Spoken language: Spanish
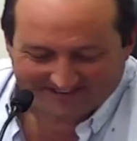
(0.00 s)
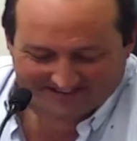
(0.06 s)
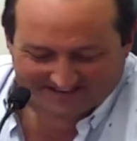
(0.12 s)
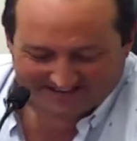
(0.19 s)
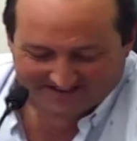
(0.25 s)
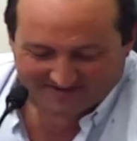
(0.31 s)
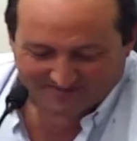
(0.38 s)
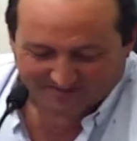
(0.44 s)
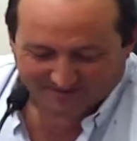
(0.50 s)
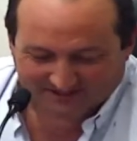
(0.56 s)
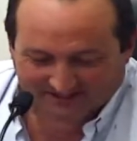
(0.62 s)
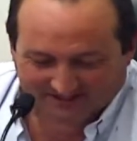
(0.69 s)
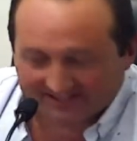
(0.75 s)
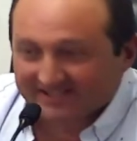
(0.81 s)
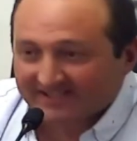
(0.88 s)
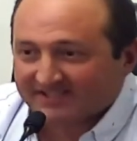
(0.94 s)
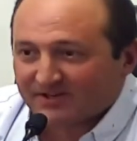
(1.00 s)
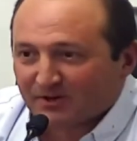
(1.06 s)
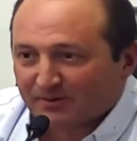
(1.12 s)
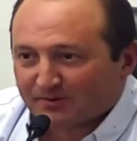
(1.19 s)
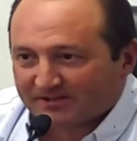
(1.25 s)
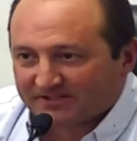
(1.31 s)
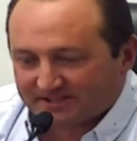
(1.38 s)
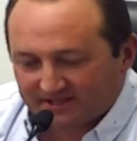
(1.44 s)
Muchas gracias, señor
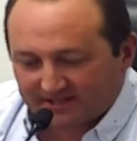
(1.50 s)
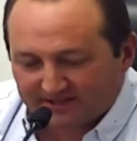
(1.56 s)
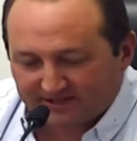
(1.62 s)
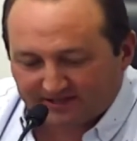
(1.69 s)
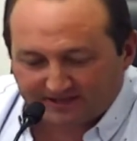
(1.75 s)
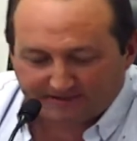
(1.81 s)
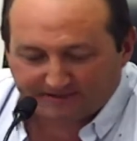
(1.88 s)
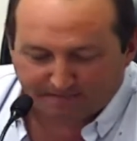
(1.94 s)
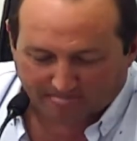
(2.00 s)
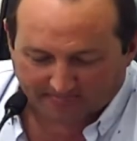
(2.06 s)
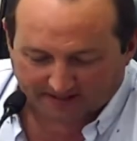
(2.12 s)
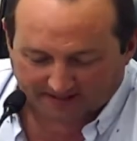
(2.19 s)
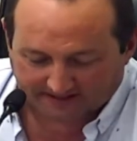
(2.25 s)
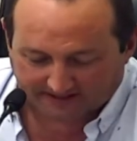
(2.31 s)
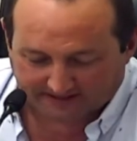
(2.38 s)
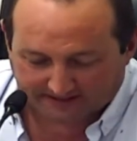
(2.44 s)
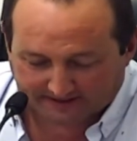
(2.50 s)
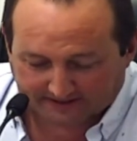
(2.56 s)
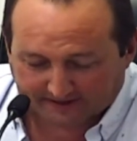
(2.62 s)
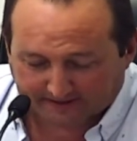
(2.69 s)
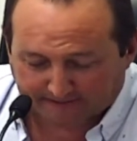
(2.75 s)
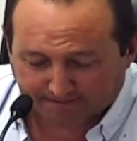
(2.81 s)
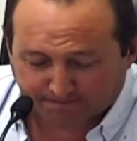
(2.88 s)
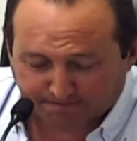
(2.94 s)
presidente.
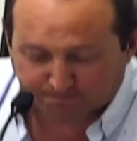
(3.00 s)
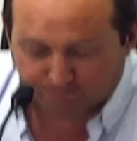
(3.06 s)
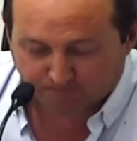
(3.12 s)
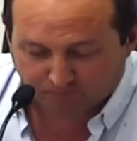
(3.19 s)
Em,